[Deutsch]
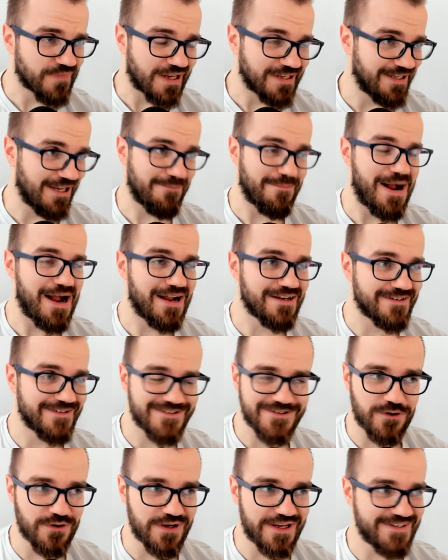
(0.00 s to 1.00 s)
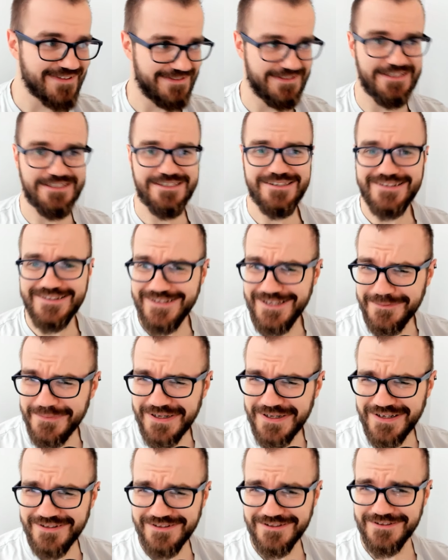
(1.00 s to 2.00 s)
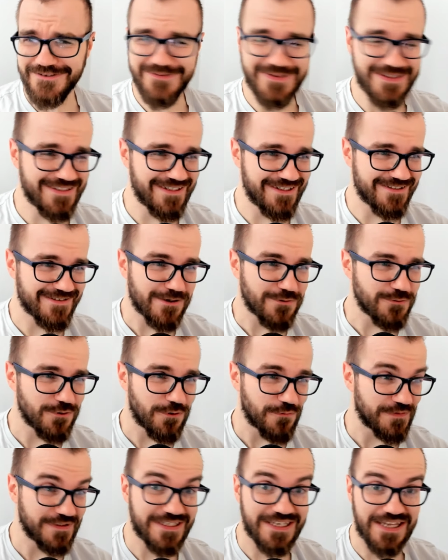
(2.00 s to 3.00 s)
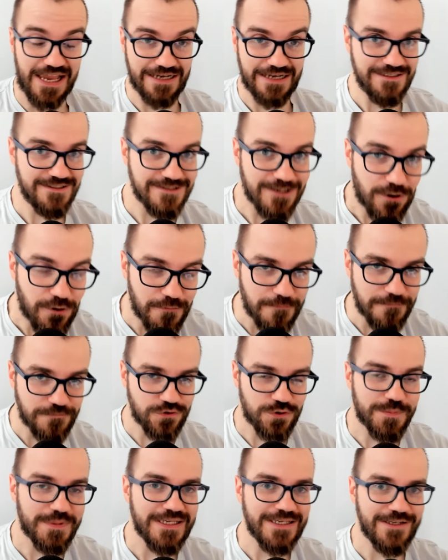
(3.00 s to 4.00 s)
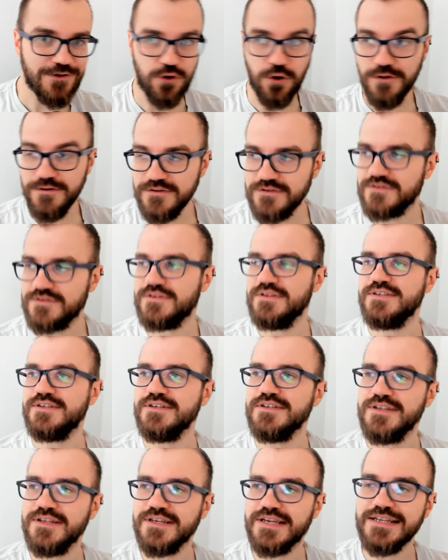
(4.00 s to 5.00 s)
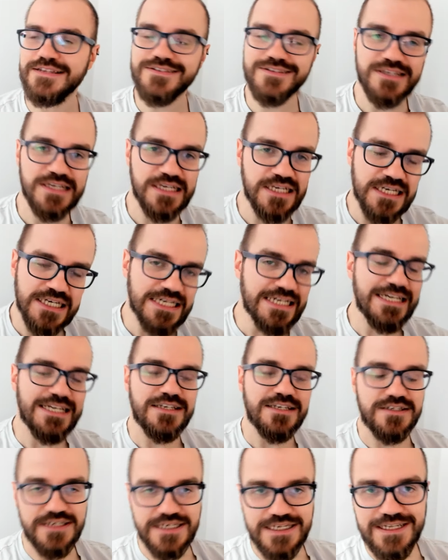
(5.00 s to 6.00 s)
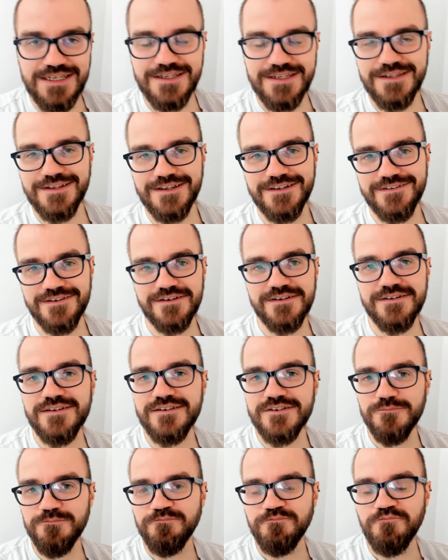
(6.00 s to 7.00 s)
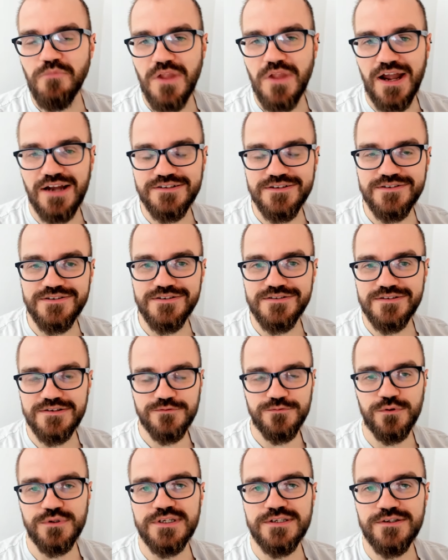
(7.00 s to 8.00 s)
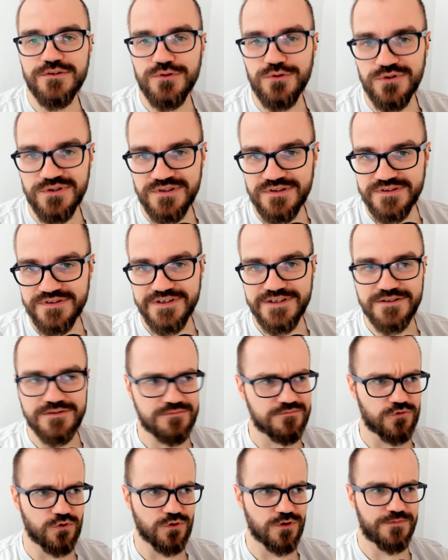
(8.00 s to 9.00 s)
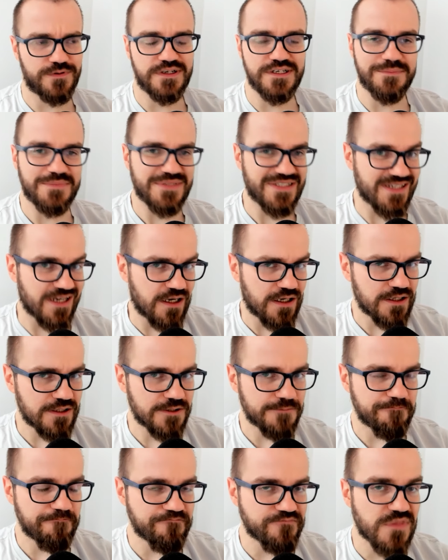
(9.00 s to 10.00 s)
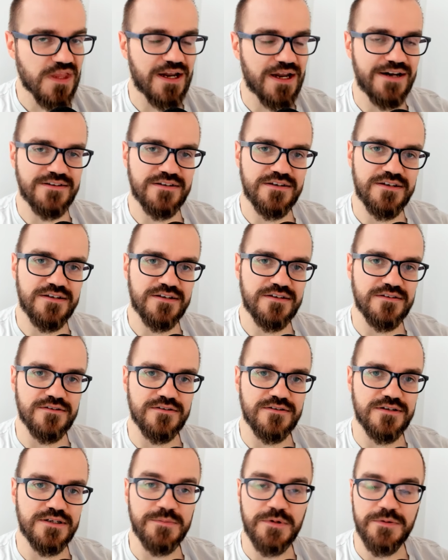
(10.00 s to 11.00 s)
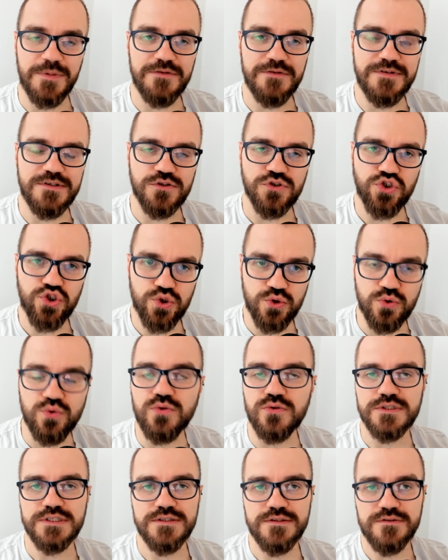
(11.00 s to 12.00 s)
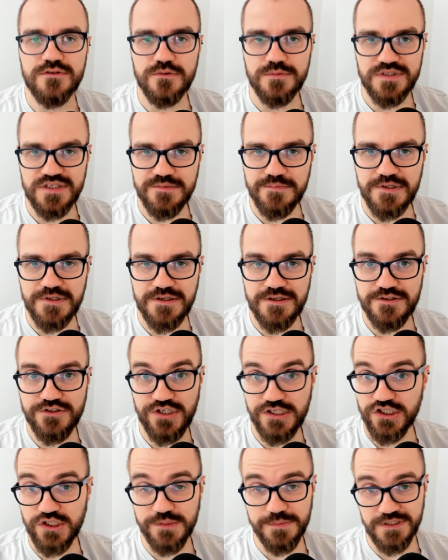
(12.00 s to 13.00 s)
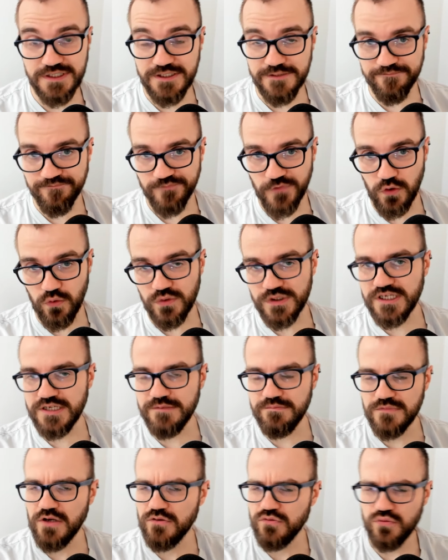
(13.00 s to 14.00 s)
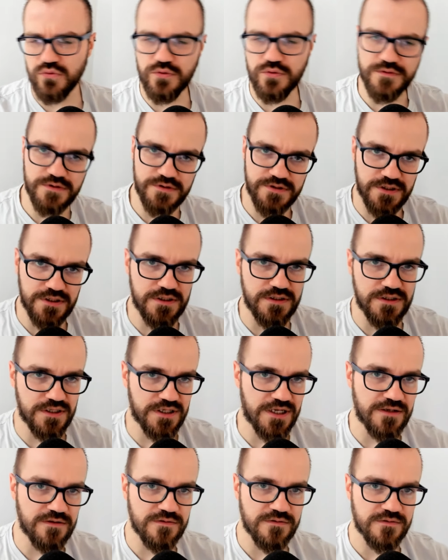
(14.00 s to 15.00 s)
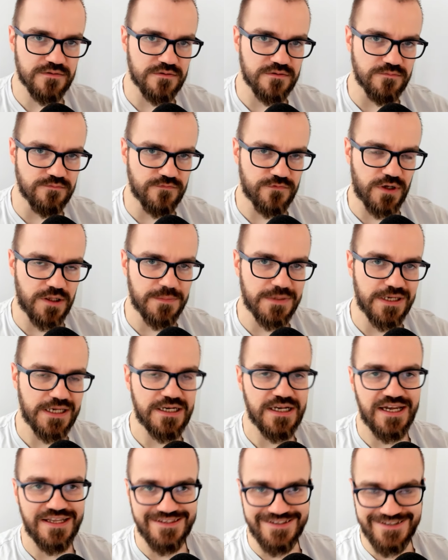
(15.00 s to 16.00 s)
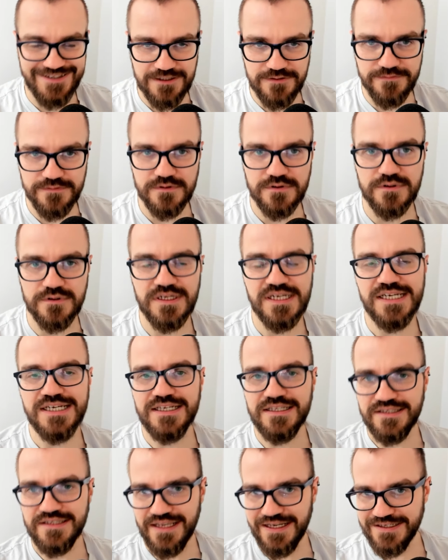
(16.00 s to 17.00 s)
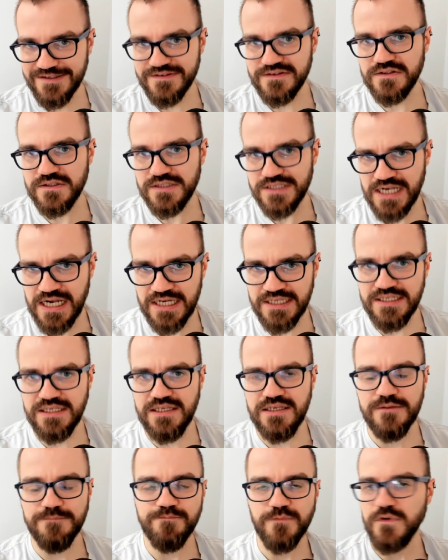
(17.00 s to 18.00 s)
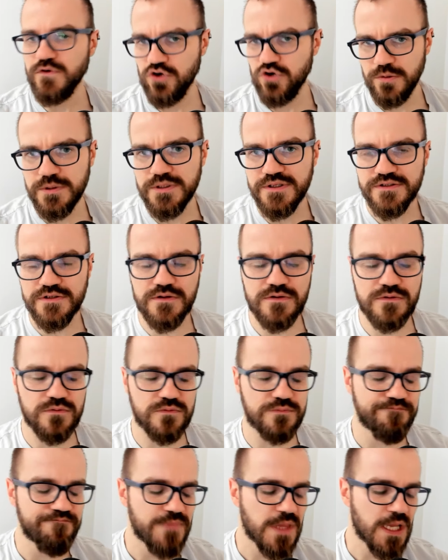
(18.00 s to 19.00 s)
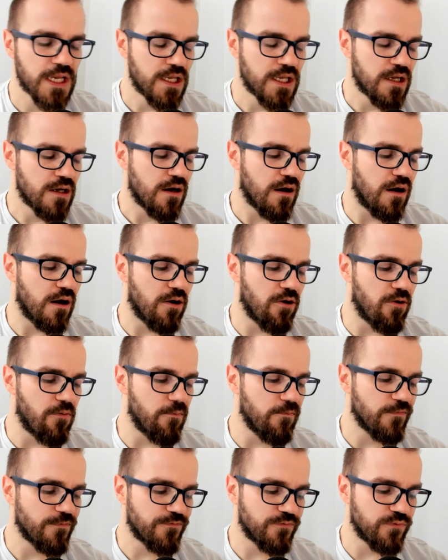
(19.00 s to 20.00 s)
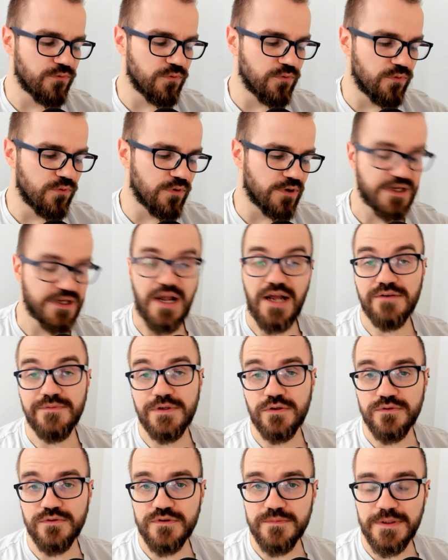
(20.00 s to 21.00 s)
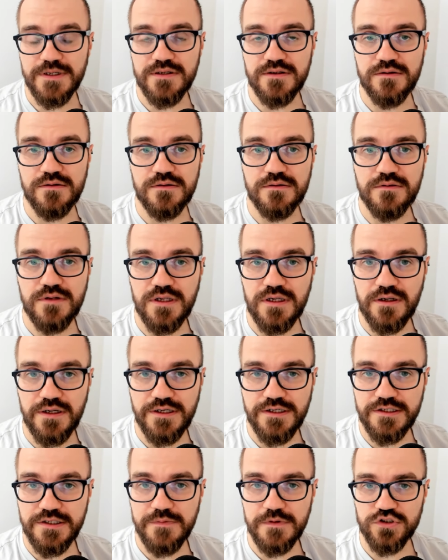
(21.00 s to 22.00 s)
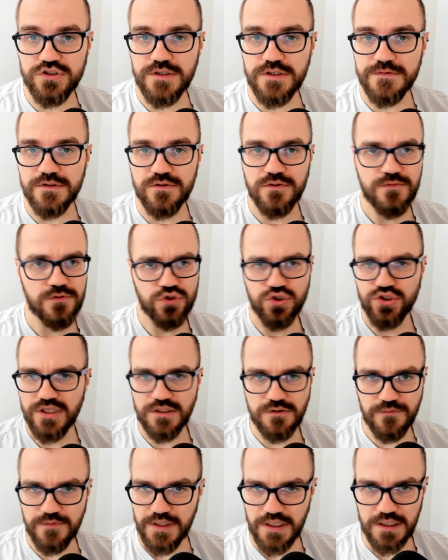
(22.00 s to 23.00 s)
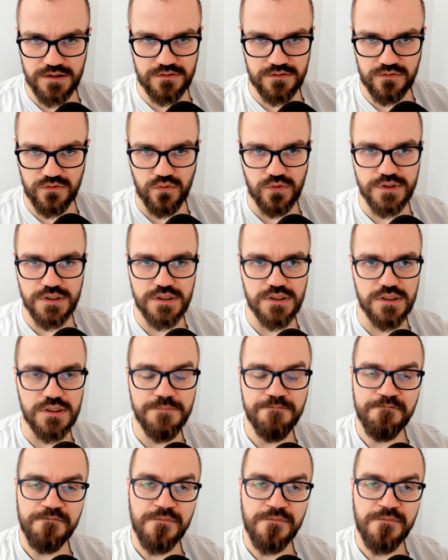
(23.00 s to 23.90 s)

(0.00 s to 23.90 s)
der macht das auch echt jedes Thema. Will der jetzt auch noch auf den Trend aufspringen? Künstliche Intelligenz? Nee, tatsächlich hat es einen sinnvollen Hintergrund. Seit ungefähr einem Jahr halte ich äh, immer mal wieder Schulungen zum Thema ChatGPT oder eben ne, so künstliche Intelligenz, ähm, vor allem generative Text, KI, wir kommen gleich dazu, ähm, für ja, Anwendungszwecke der Energiewirtschaft, also von Stadtwerken oder